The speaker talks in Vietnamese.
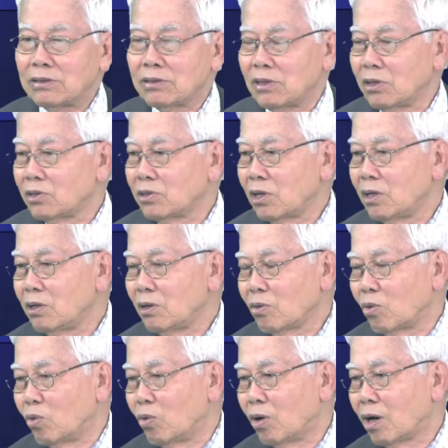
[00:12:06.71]
tư chính
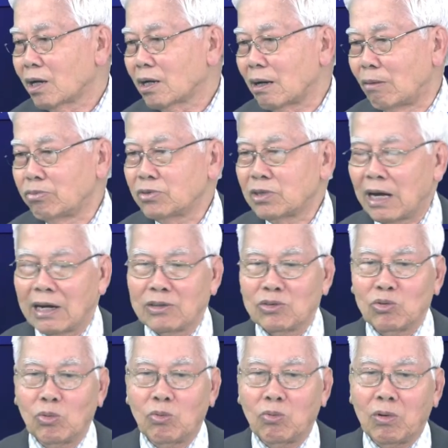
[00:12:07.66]
của Cộng sản
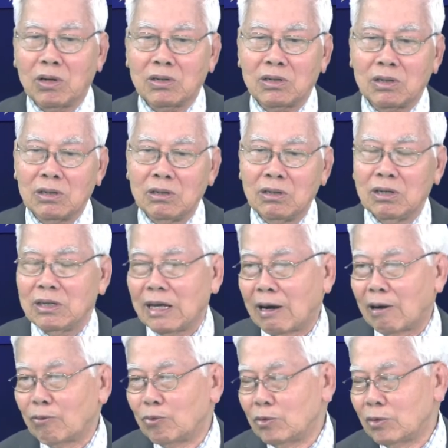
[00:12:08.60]
Trung Quốc đưa
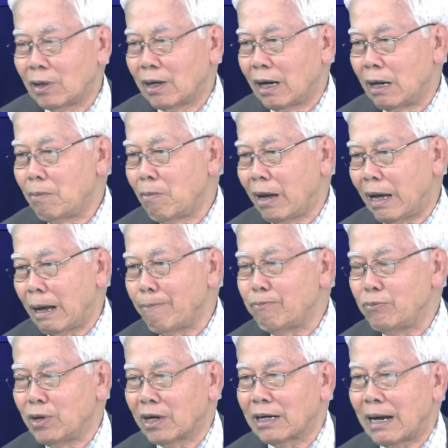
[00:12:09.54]
vào để mà
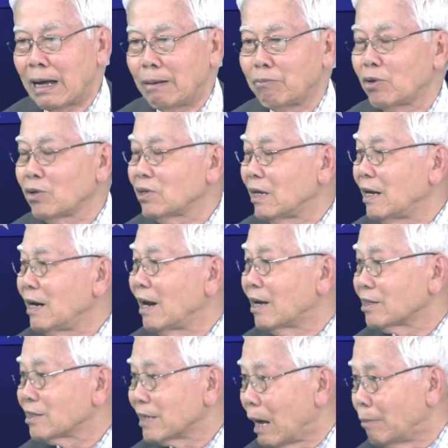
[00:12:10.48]
ép Việt Nam nó chỉ là
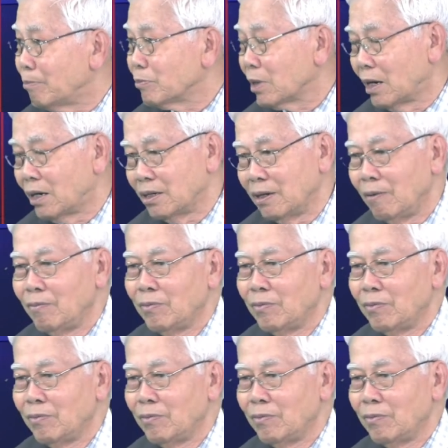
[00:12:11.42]
tạm thời